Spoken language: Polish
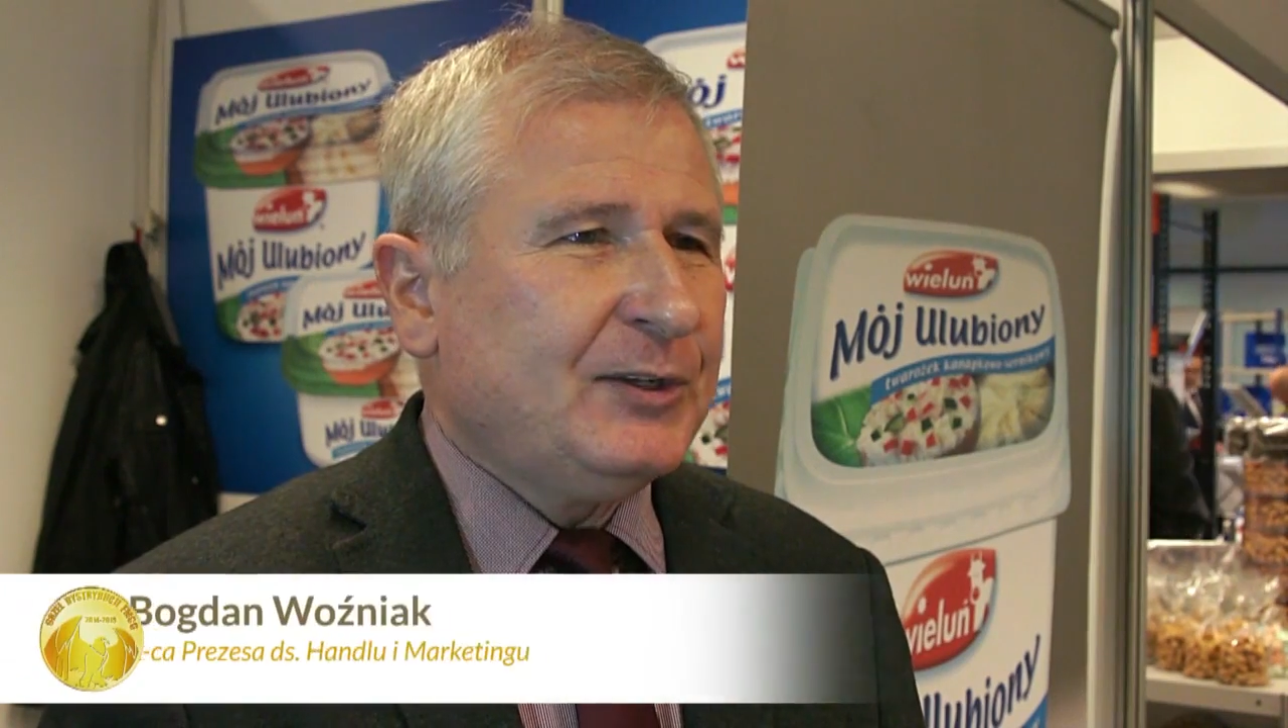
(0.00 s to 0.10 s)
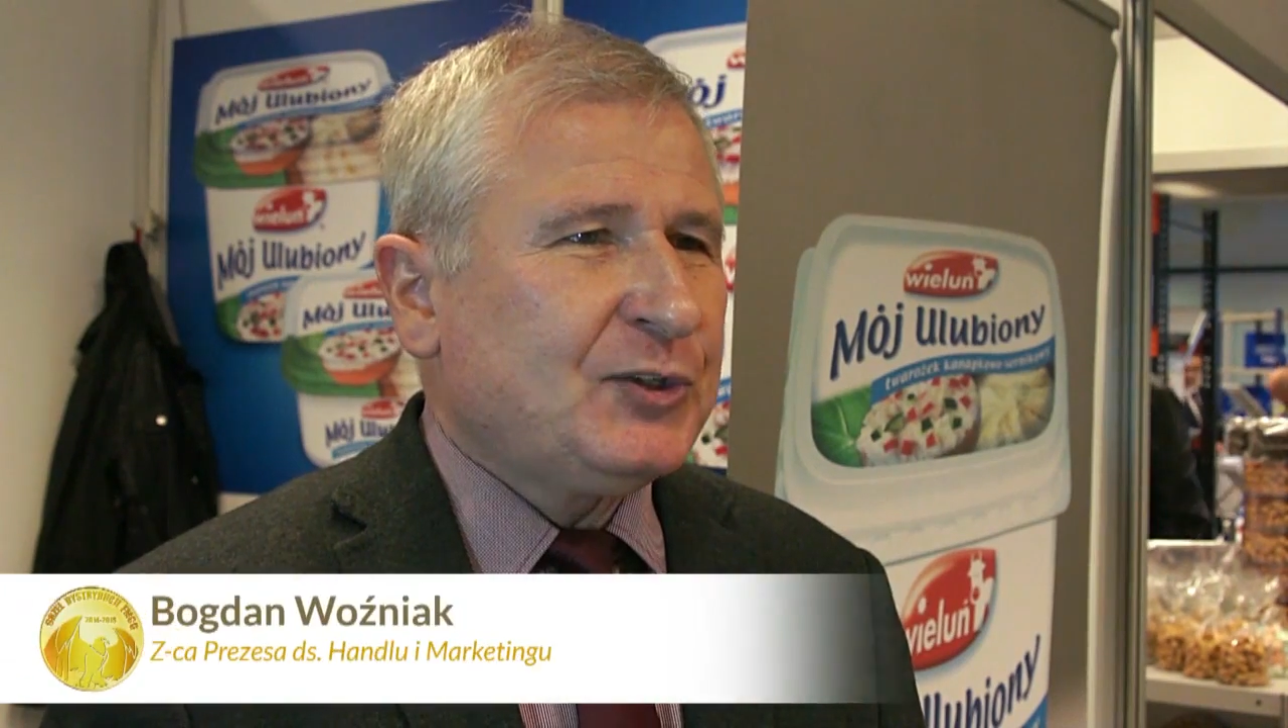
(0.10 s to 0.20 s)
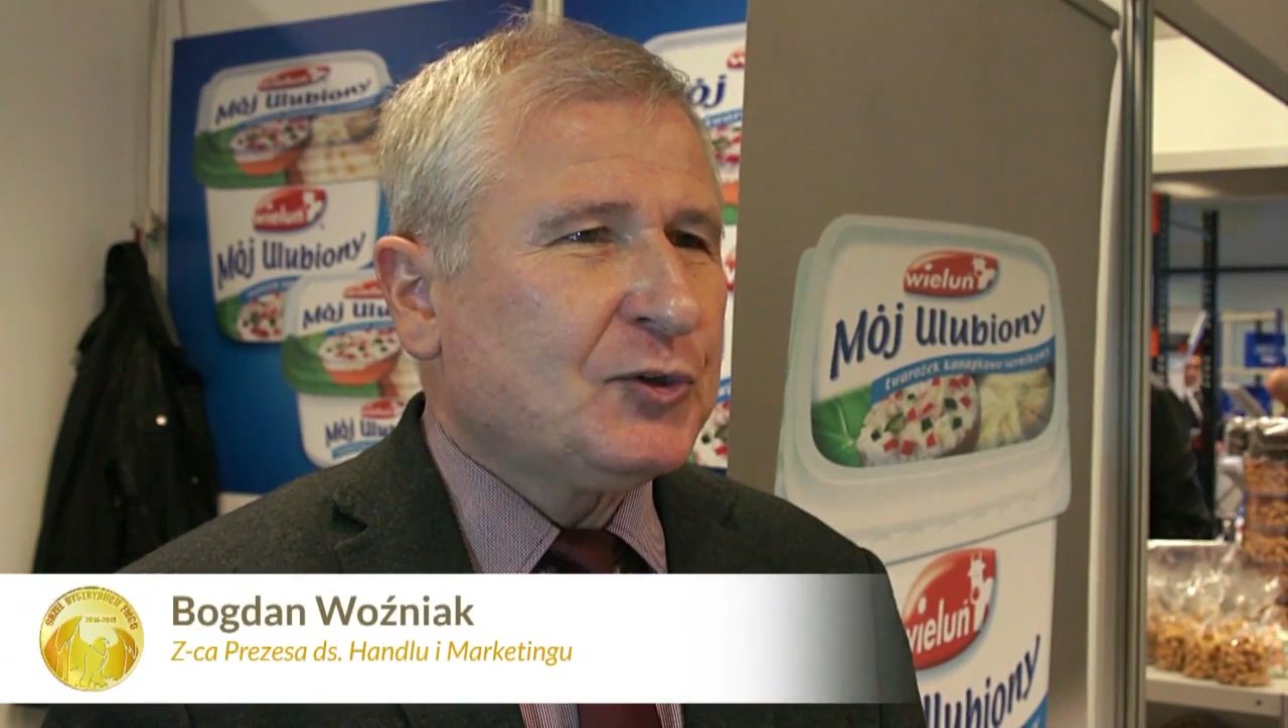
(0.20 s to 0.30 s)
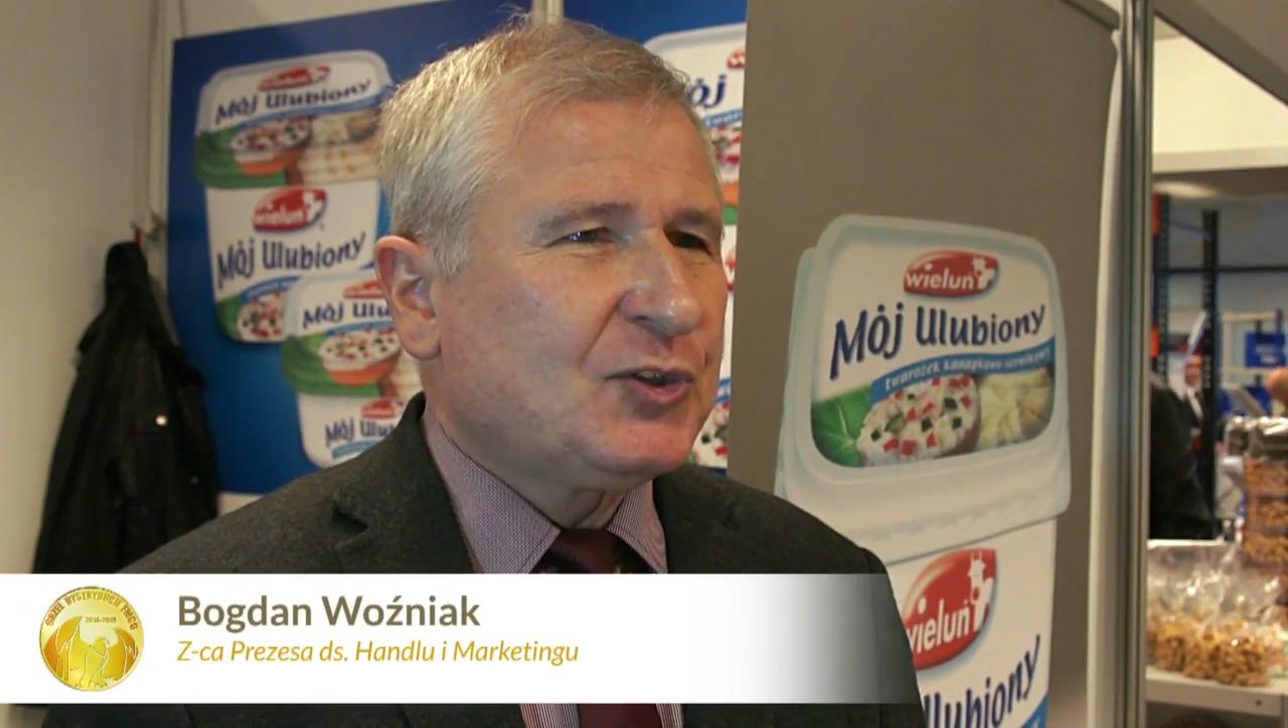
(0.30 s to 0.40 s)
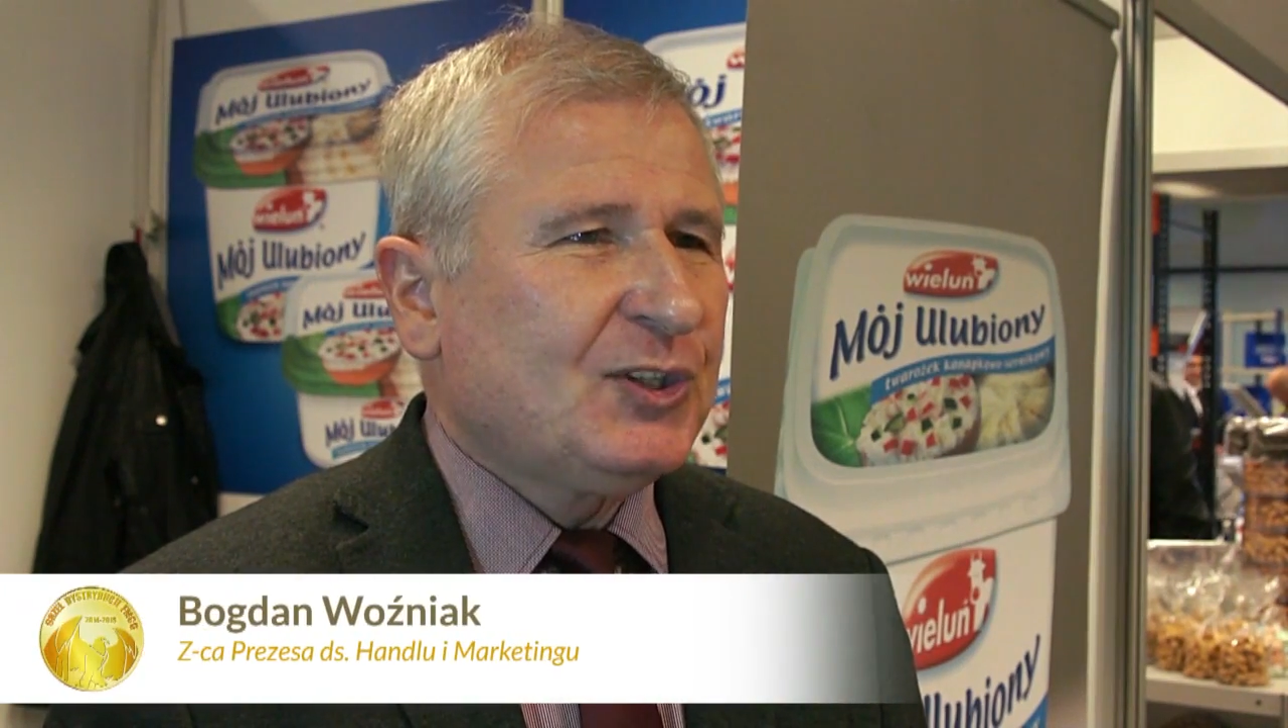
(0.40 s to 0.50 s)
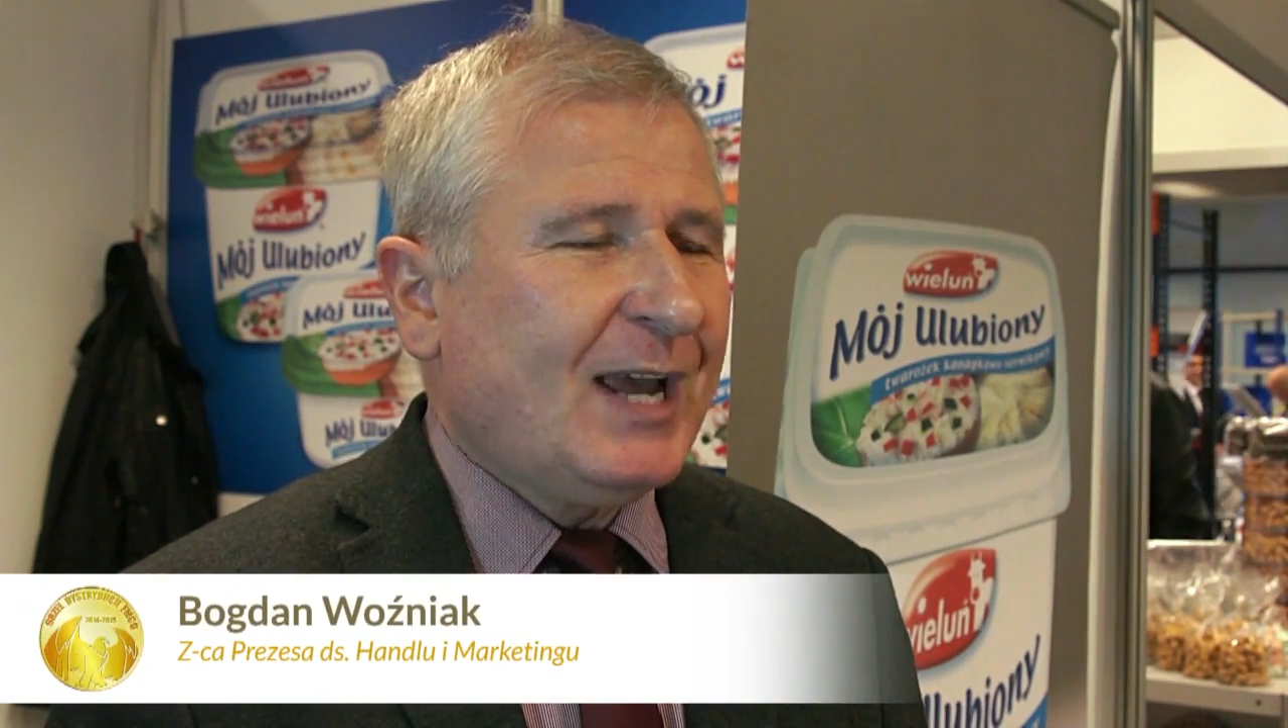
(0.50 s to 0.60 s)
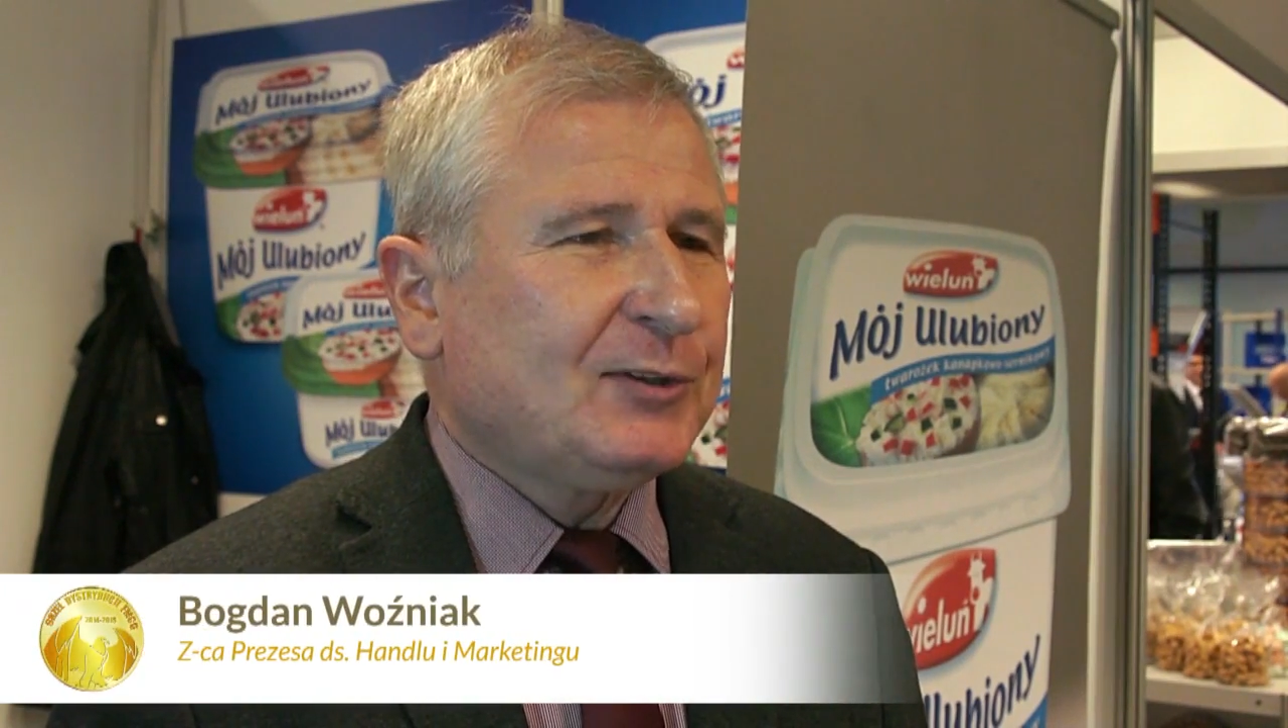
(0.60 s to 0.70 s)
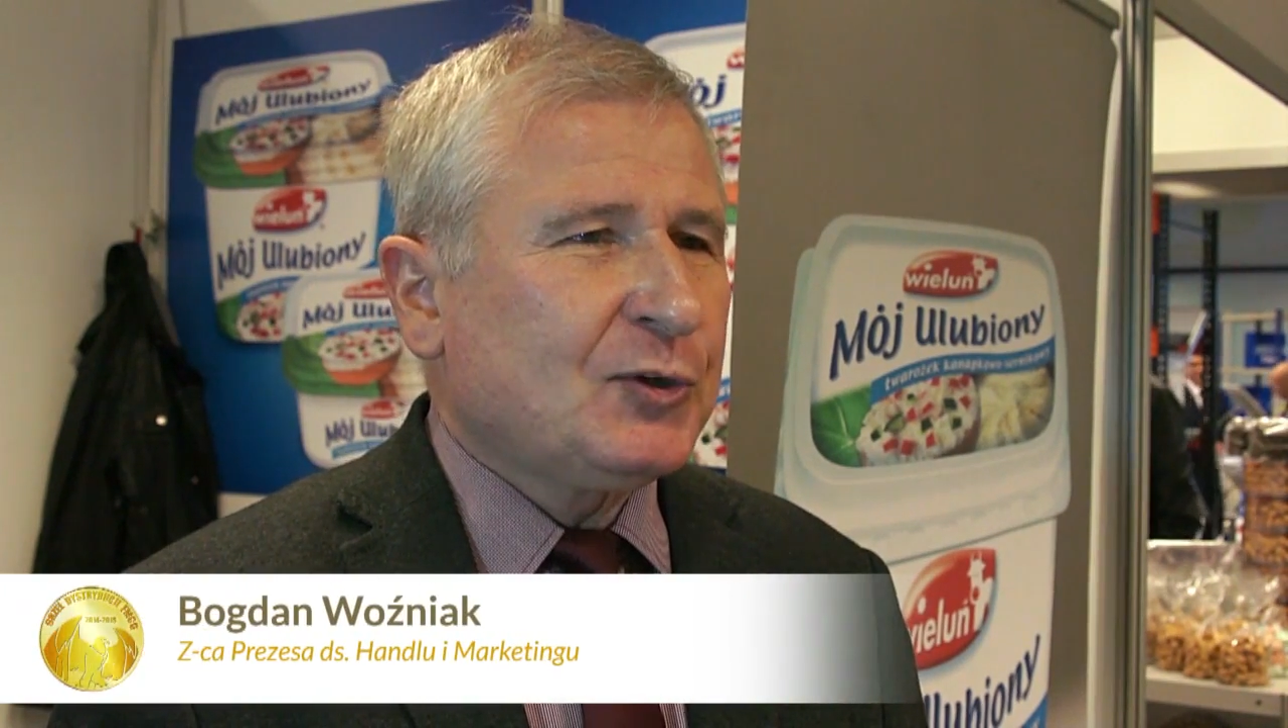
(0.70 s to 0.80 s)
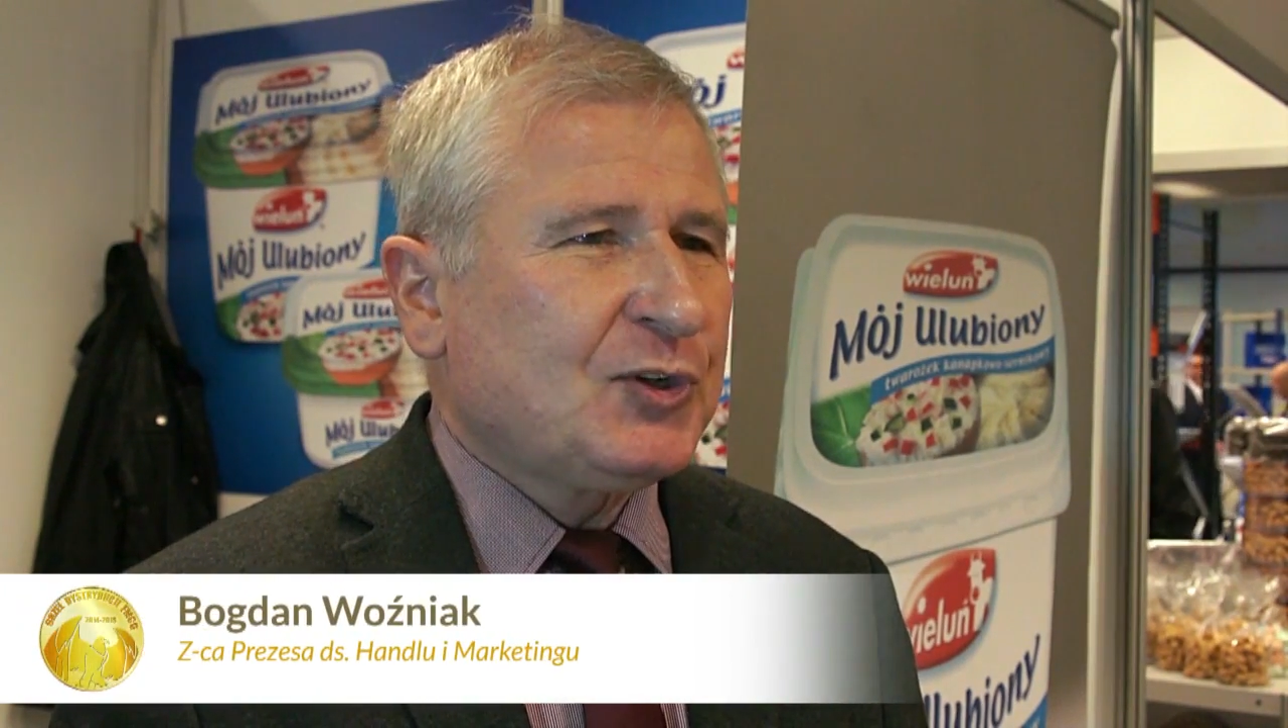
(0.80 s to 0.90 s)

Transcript: licząc na to,